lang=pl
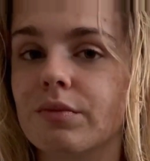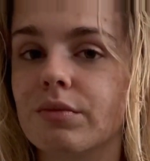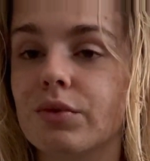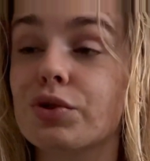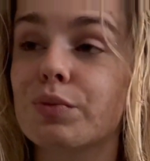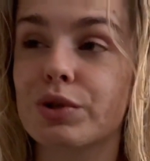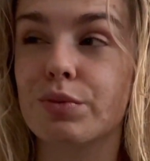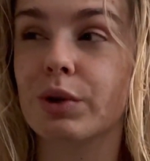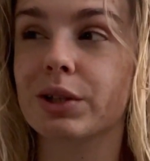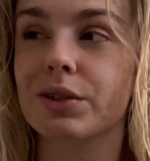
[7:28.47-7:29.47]
no
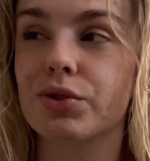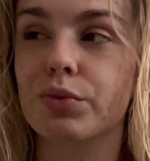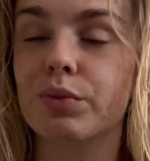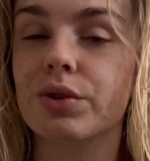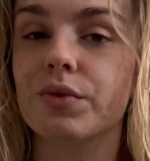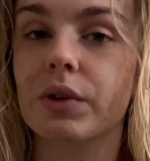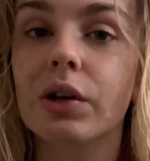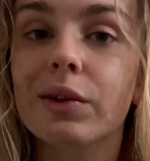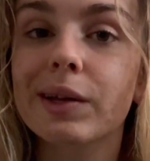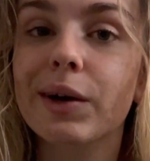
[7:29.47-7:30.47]
zobaczymy, jak ten dzień będzie
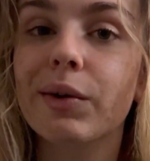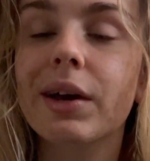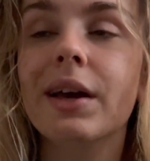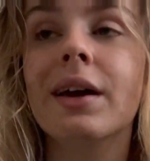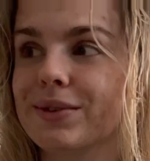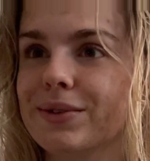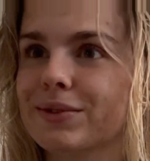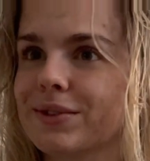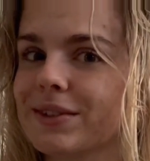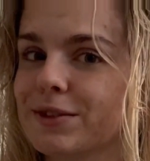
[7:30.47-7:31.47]
wyglądał.
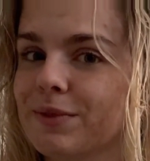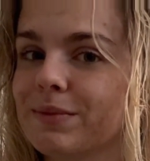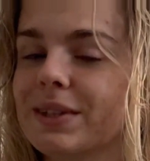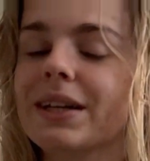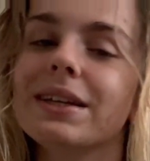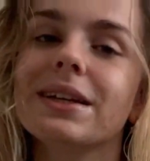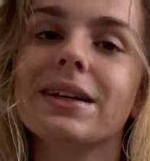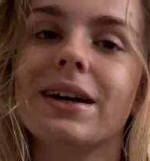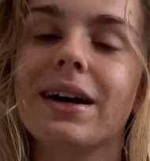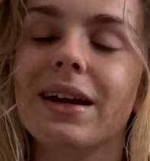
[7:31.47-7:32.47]
Jutro też mam trening,
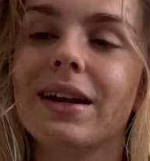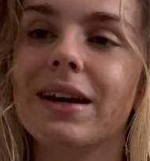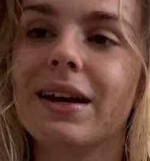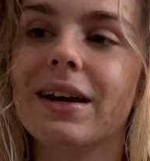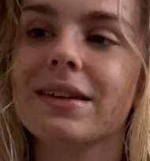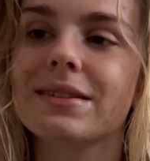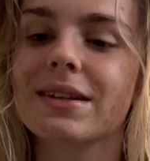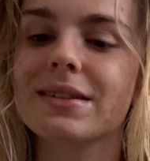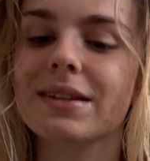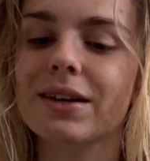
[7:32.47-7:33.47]
ale z
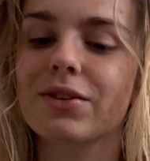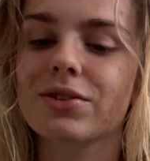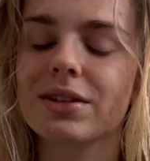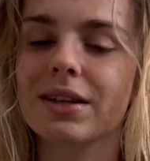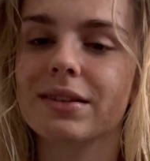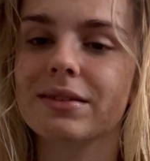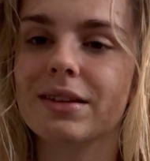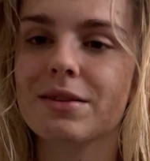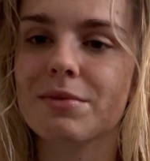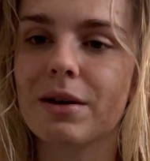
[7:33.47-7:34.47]
racji tego, że
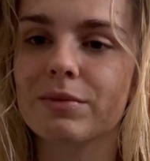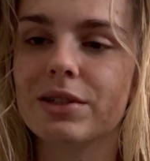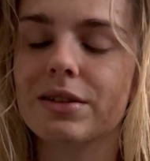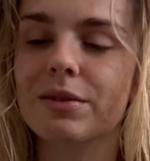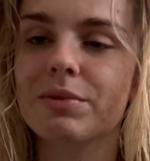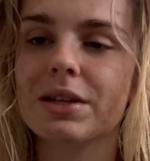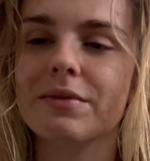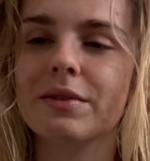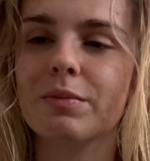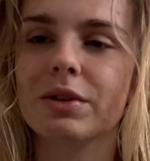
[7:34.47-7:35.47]
teraz miałam 3 dni
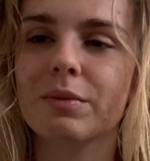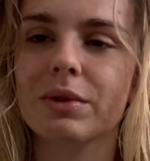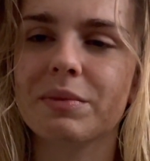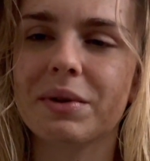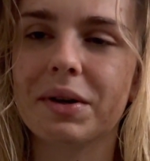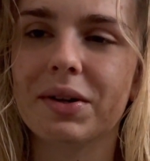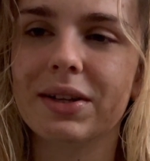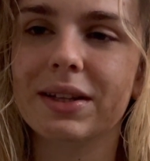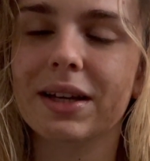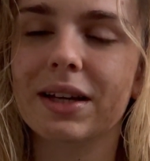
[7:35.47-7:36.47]
przerwy, potem będę miała
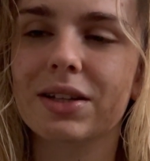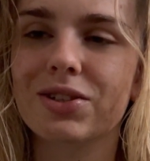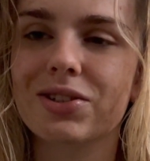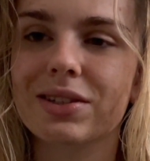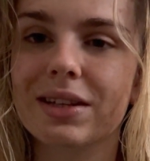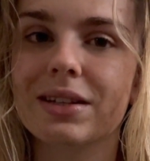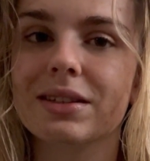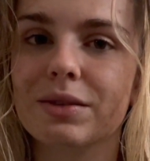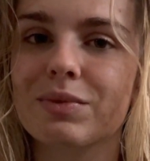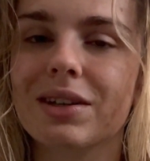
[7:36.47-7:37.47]
kolejne 4
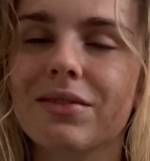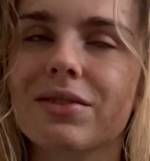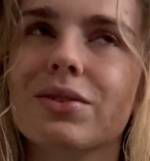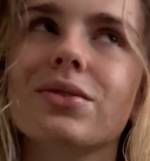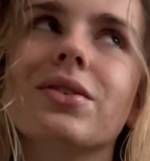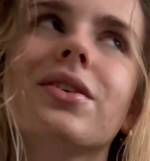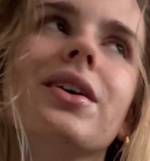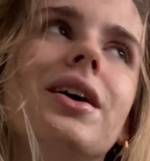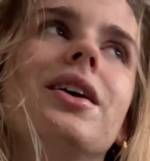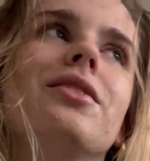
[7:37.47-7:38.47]
dni przerwy, no to
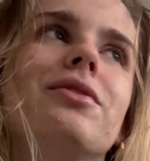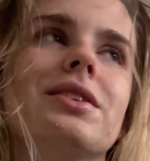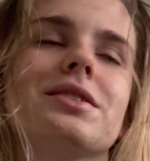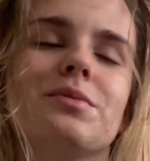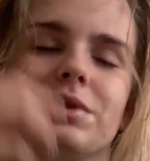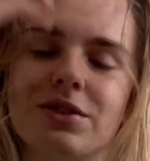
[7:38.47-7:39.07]
wolę sobie